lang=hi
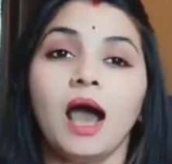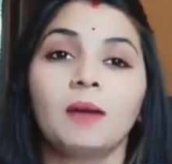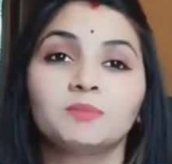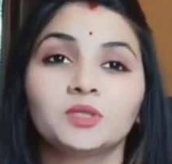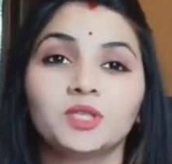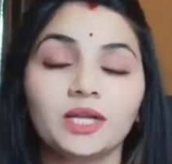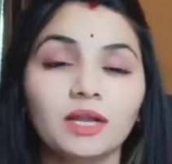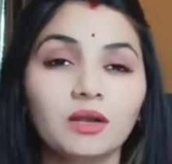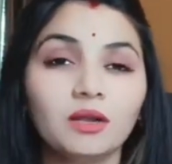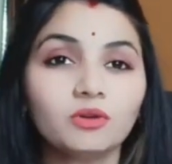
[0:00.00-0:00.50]
आप
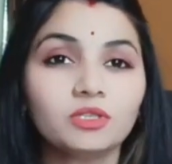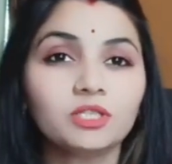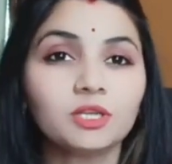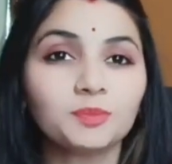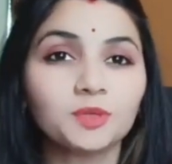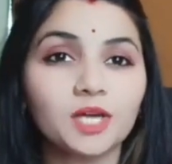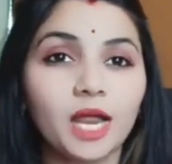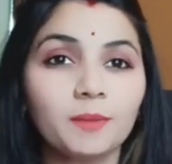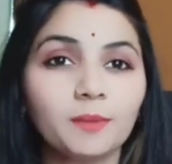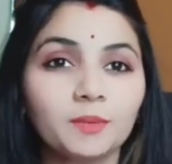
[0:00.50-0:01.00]
चैनल को
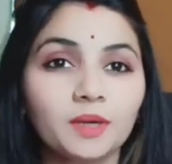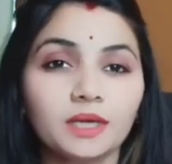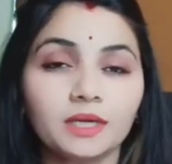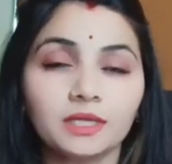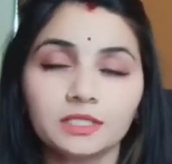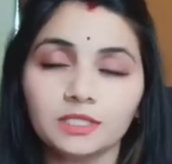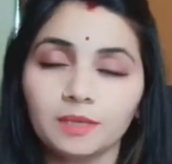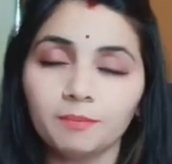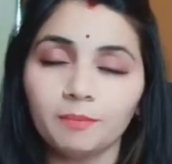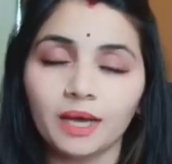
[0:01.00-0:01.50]
सब्सक्राइब कर
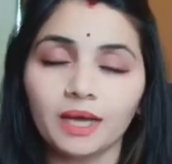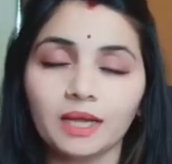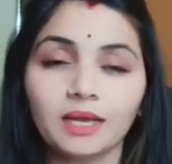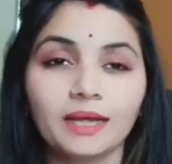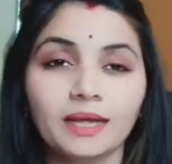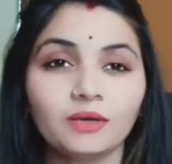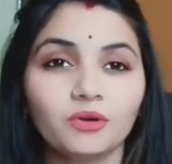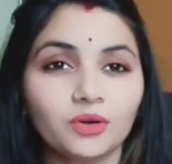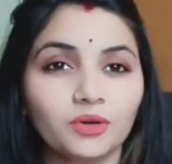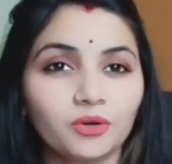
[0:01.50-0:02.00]
लीजिए बेल
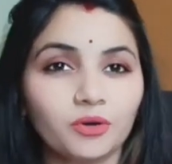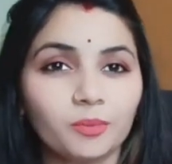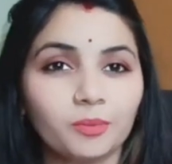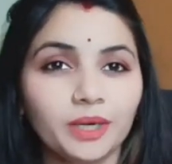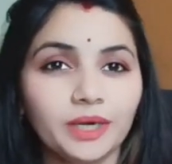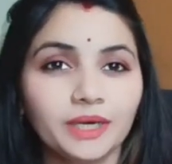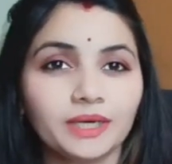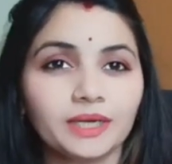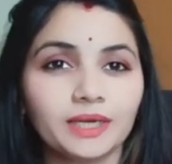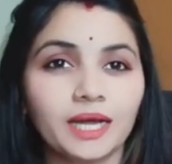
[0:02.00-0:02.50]
आइकॉन को
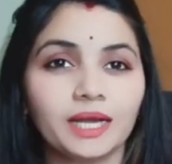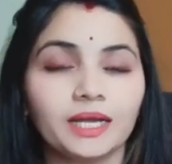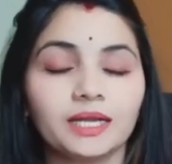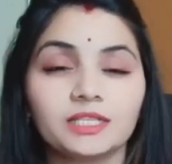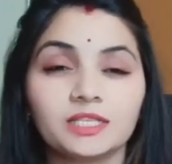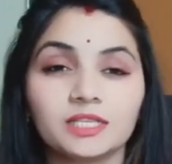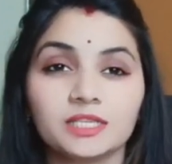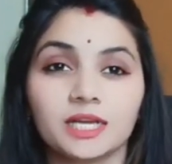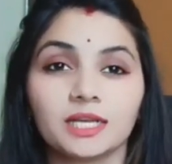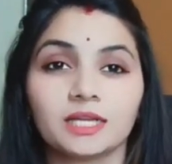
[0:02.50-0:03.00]
भी हिट कर
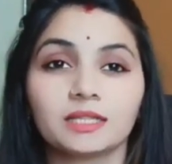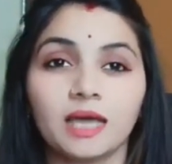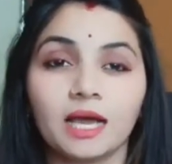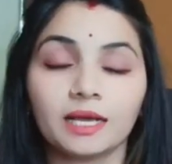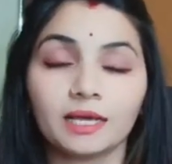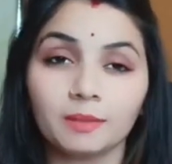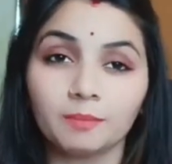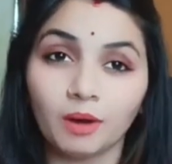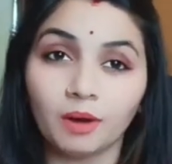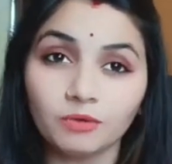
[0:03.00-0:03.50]
लीजिए
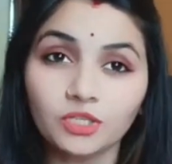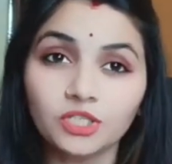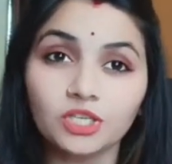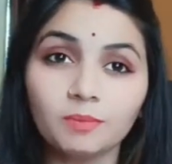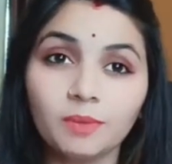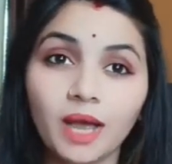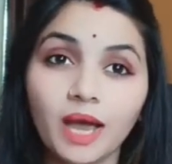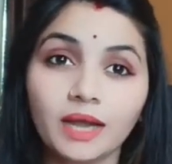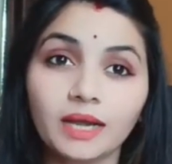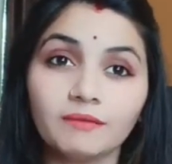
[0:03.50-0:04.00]
ताकि
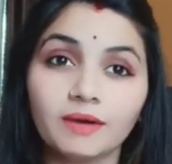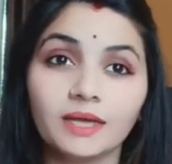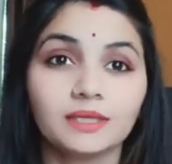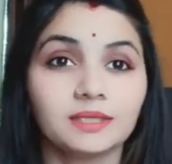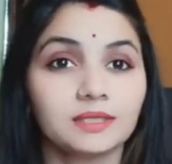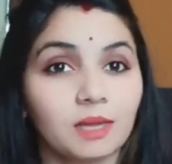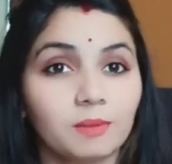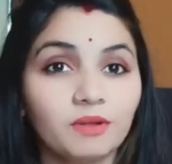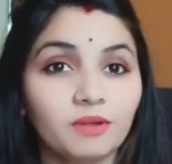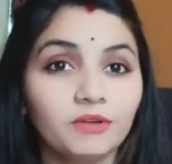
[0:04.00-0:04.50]
भविष्य में आने
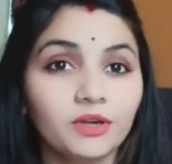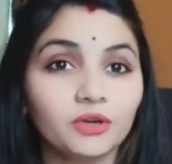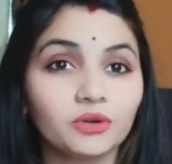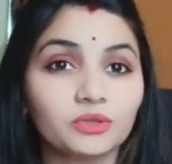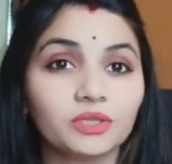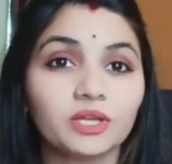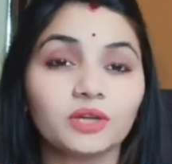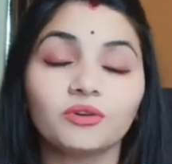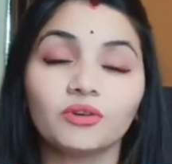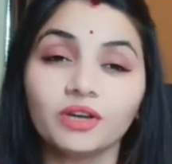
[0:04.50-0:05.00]
वाली सभी
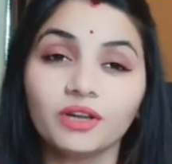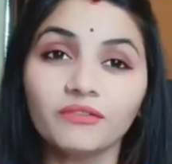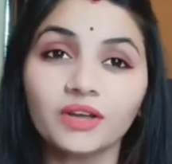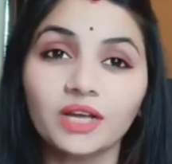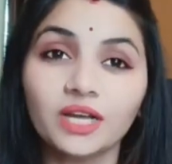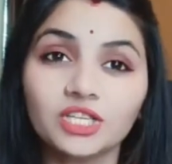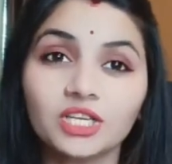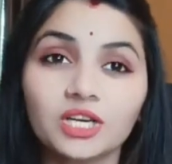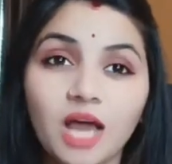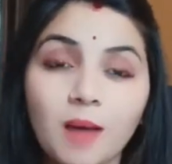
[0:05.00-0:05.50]
वीडियोस के
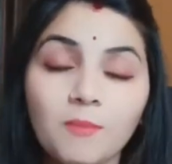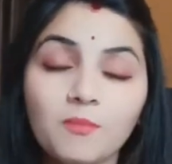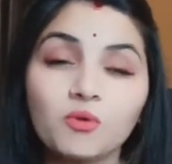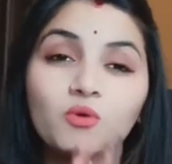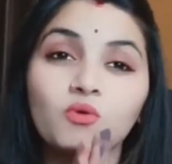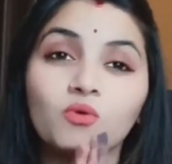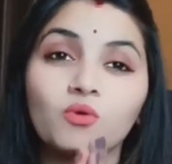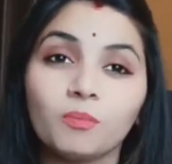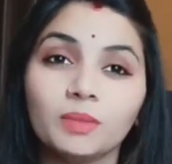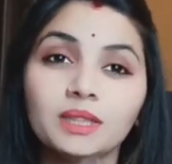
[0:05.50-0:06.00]
नोटिफिकेशन आप
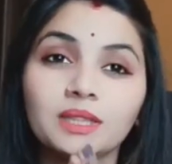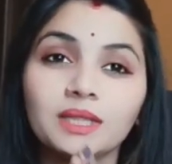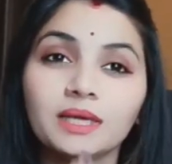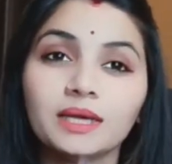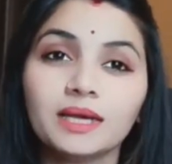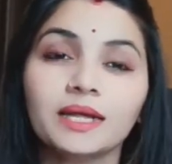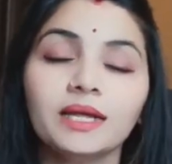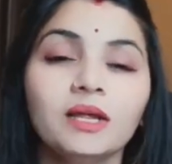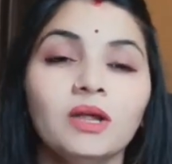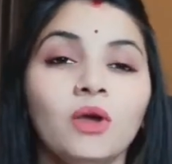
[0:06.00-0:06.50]
लोगों को मिलते
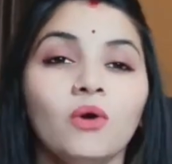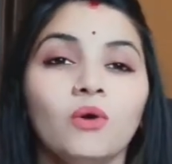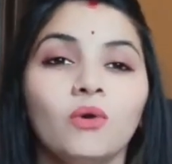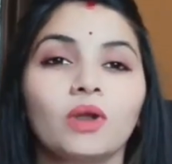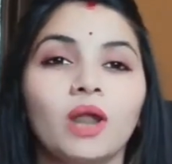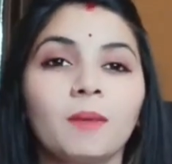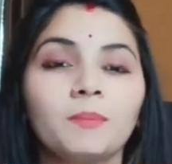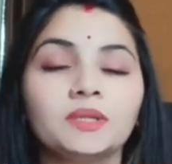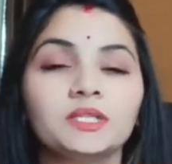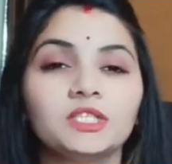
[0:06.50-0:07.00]
रहे
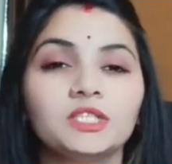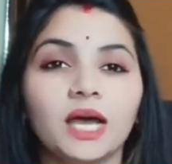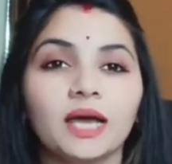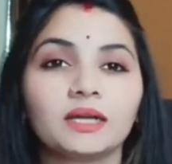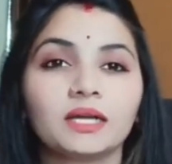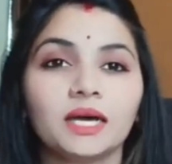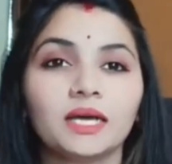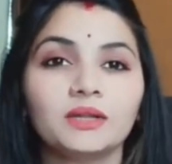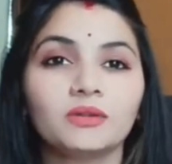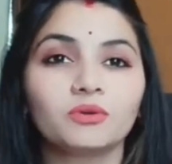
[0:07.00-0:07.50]
और आप इन
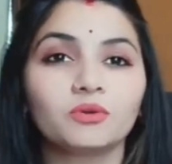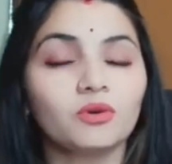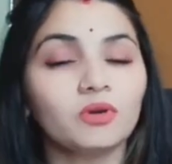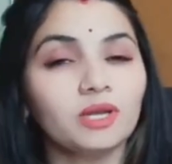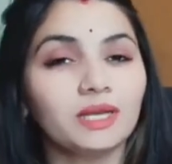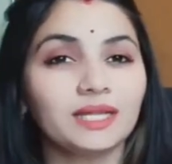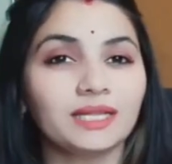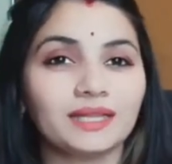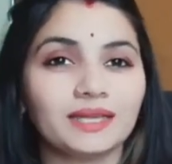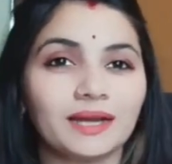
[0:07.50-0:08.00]
जानकारियों को
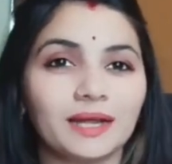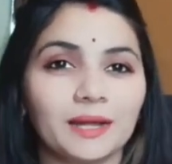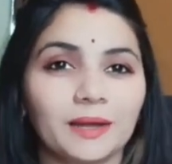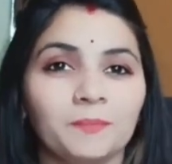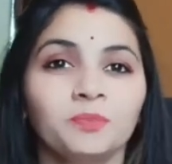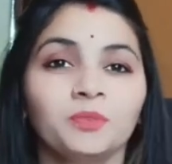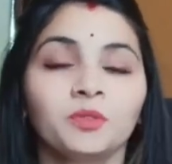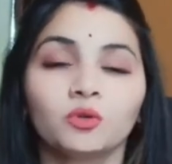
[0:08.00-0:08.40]
लेते रहे